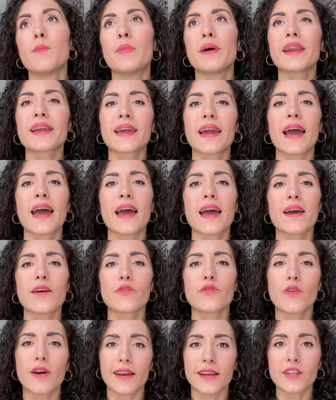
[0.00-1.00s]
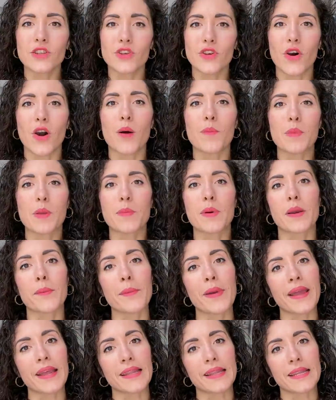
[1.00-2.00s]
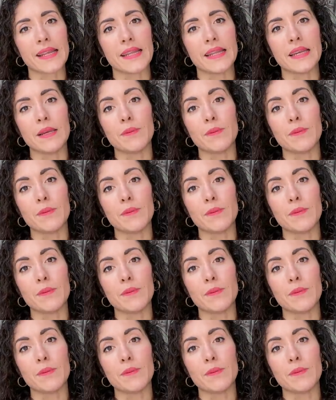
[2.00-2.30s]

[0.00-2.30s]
perché fare ciò mi permette di